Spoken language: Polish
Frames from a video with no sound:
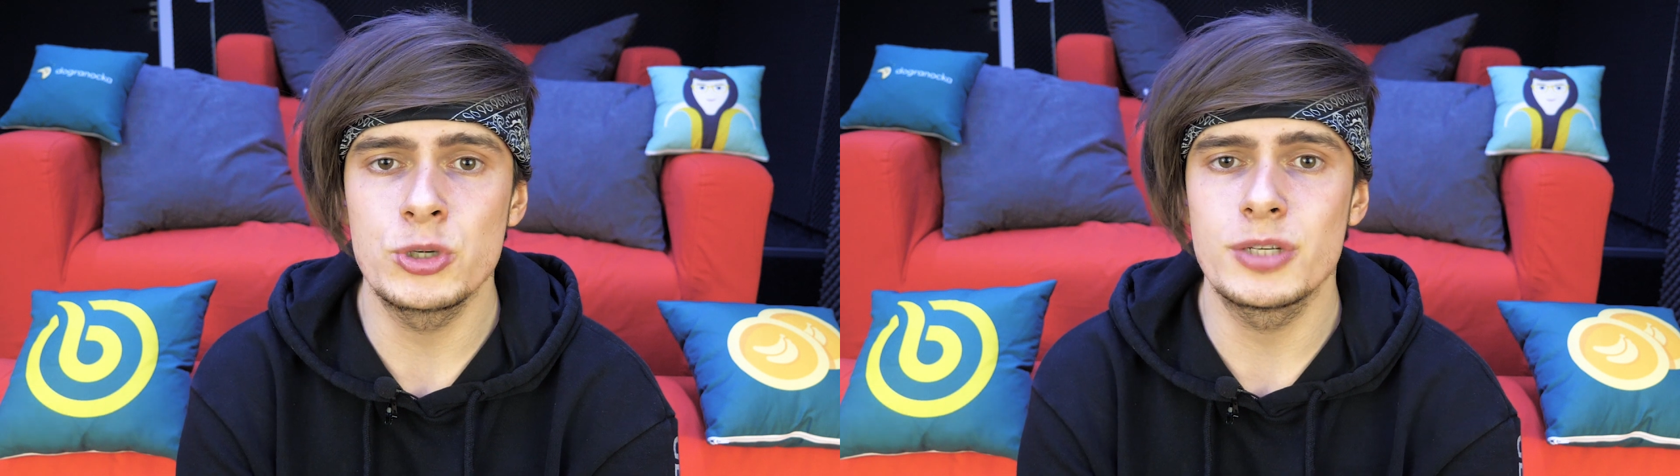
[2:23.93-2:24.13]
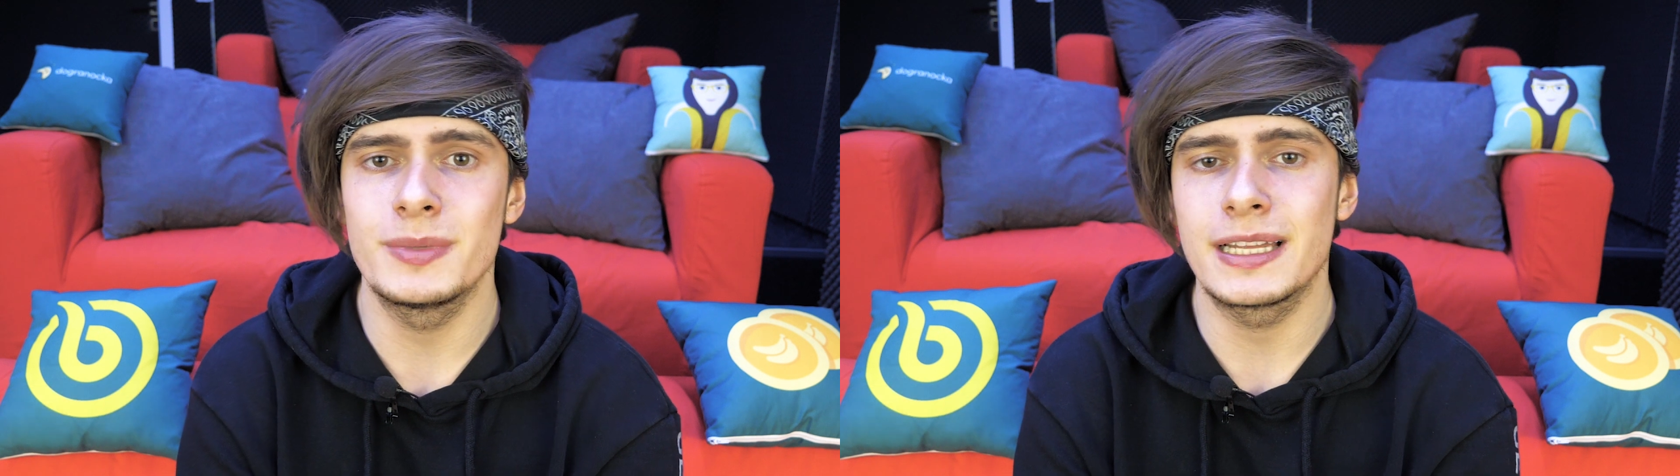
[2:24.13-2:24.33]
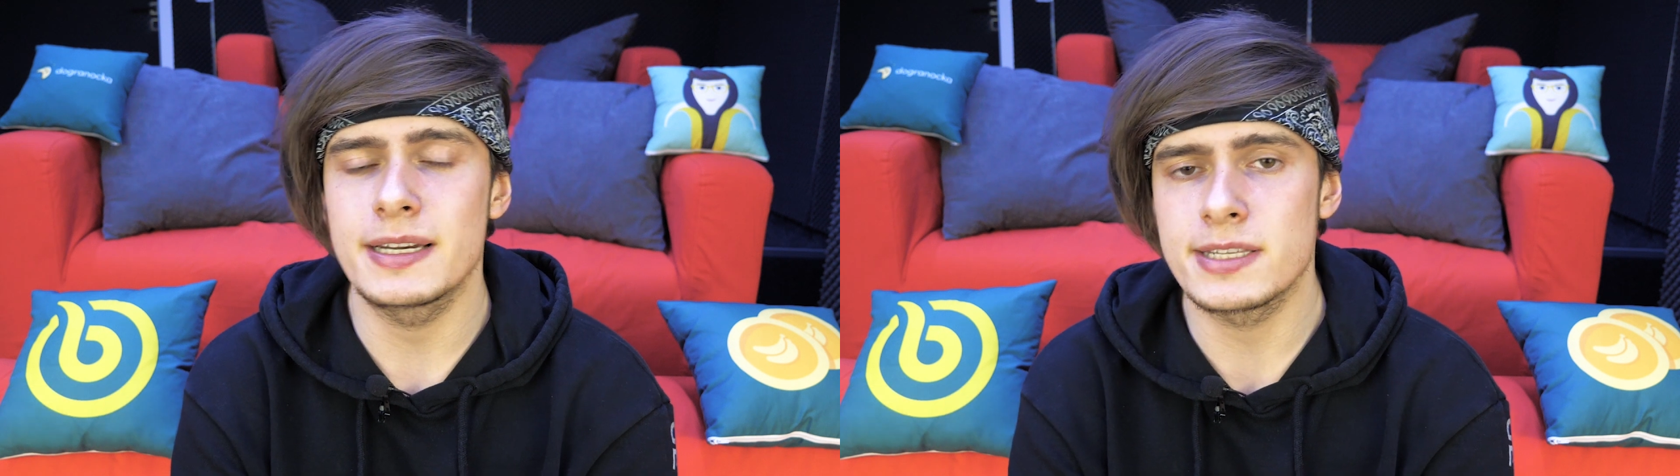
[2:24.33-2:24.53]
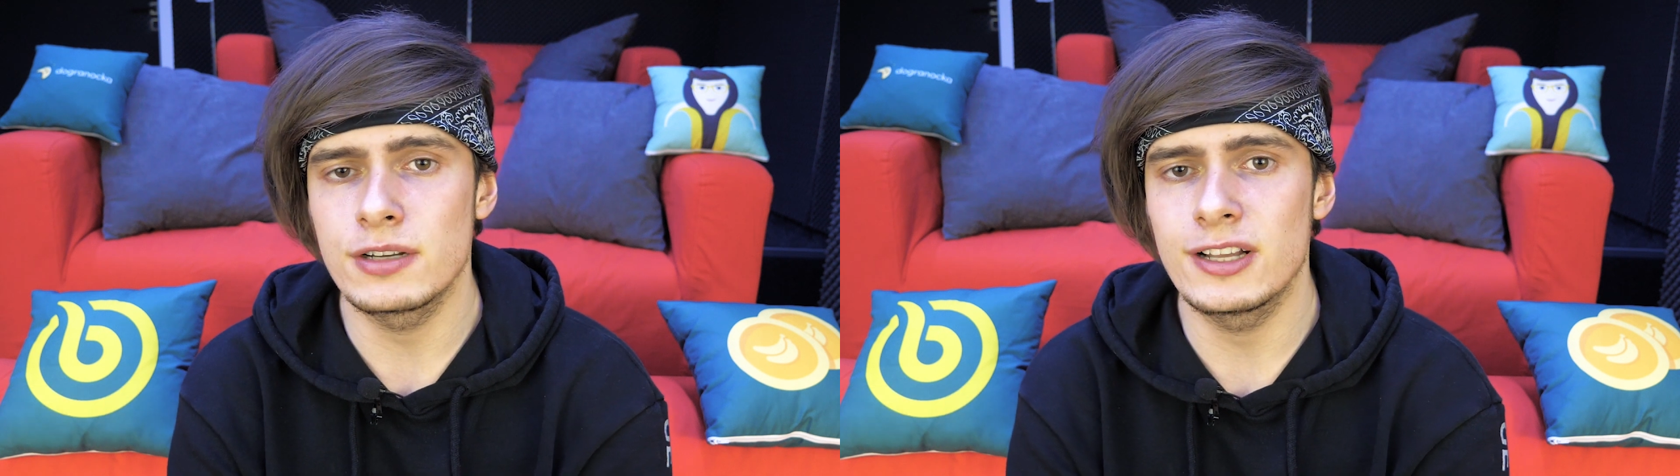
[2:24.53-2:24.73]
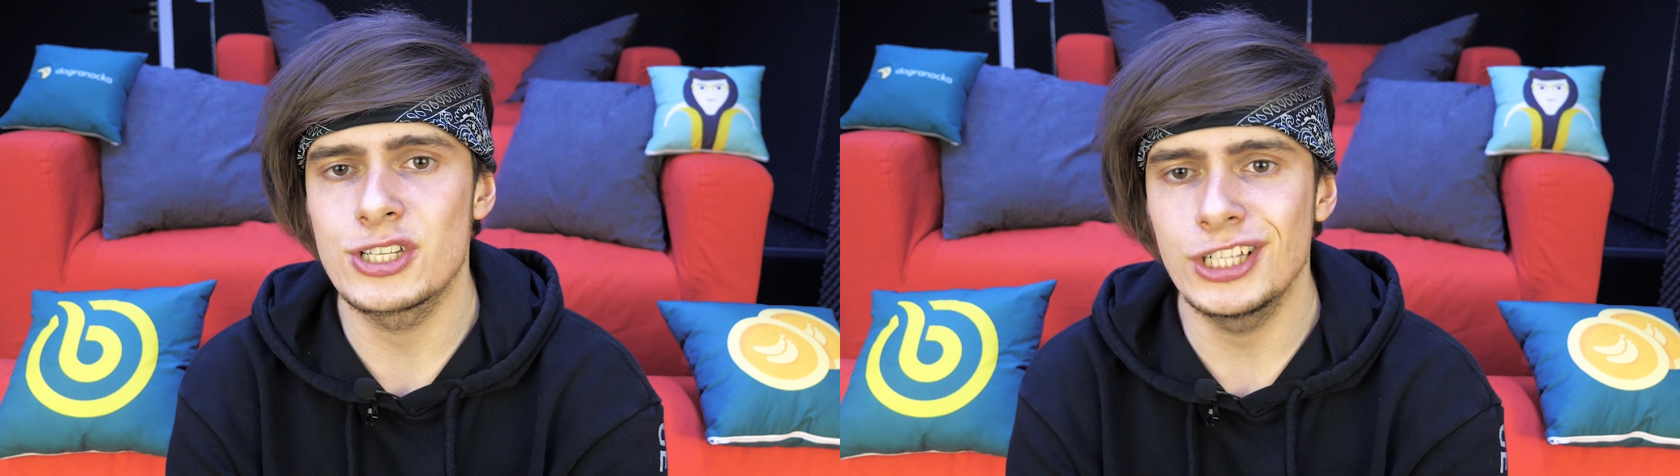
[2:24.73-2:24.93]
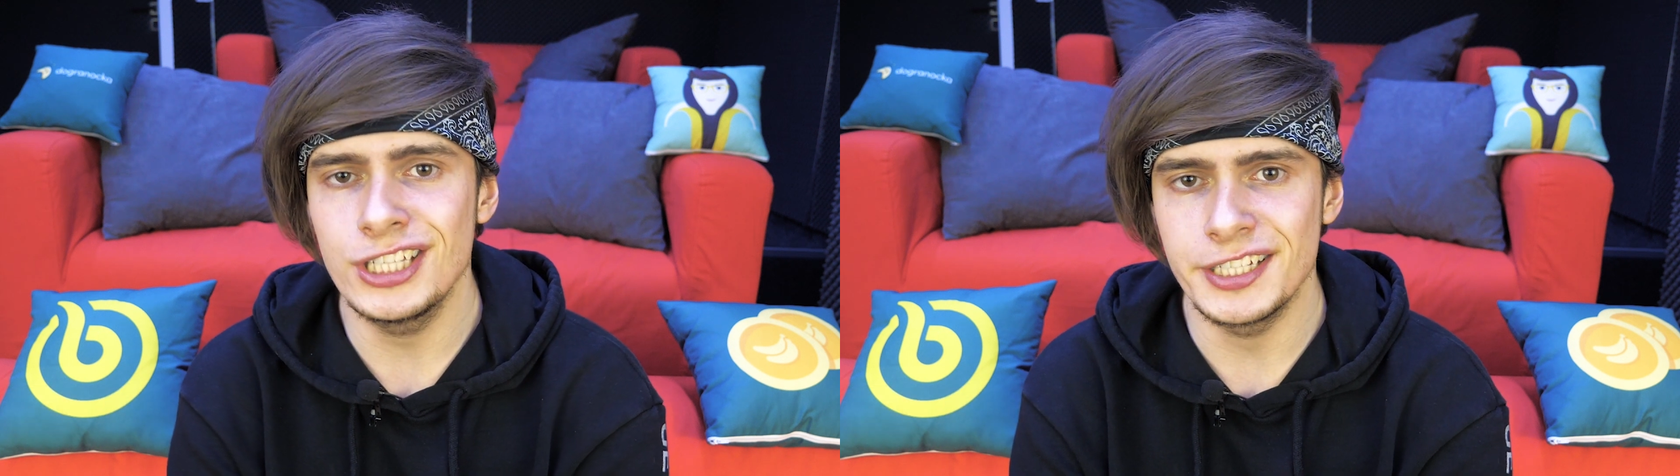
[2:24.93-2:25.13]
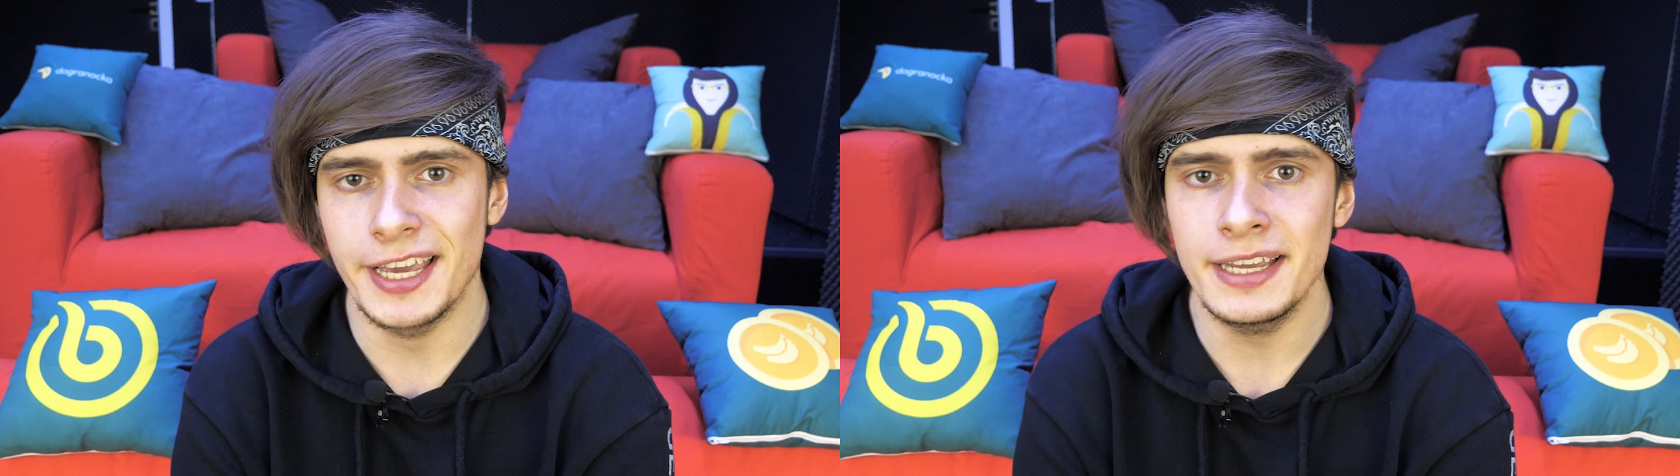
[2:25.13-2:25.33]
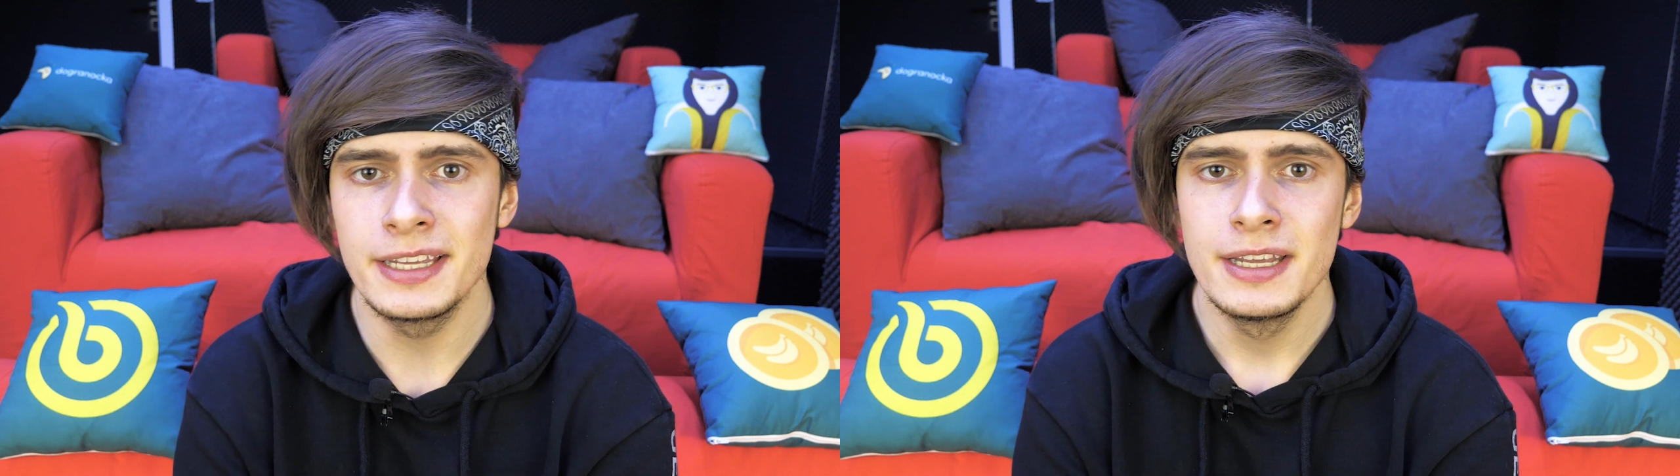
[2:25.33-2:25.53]
musimy narysować
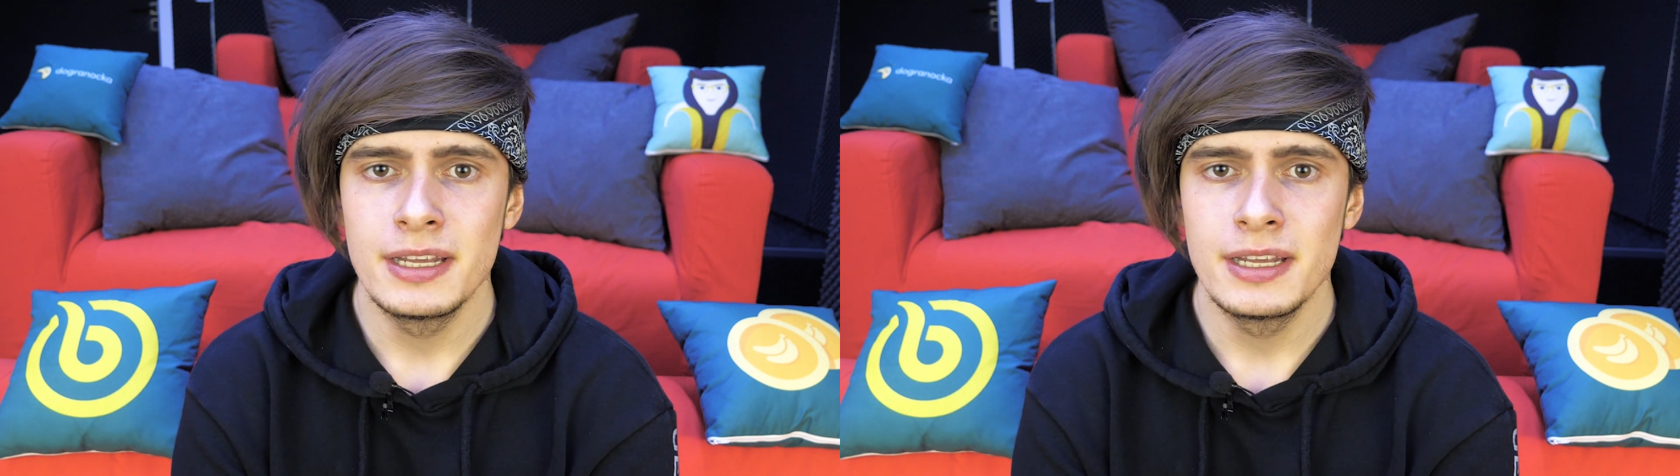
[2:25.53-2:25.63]
linię,